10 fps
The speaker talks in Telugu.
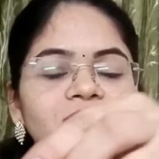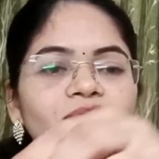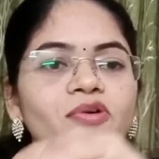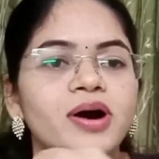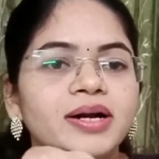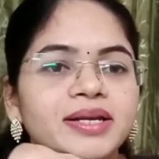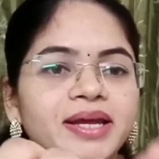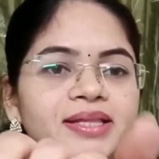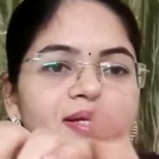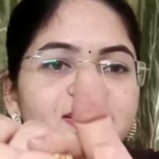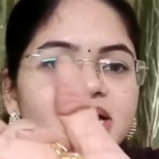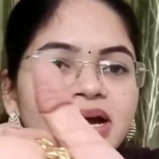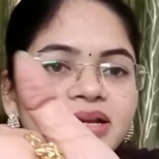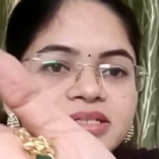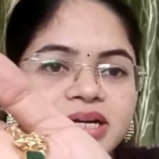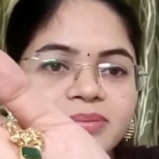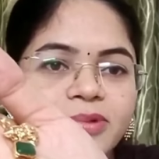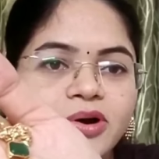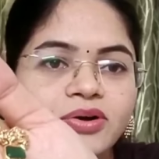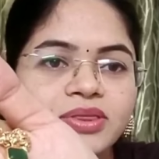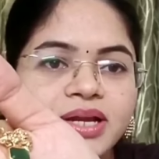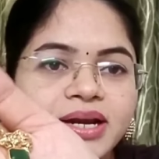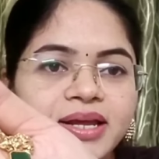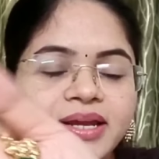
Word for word: క్వాలిటీ అయితే చాలా చాలా బాగుందండి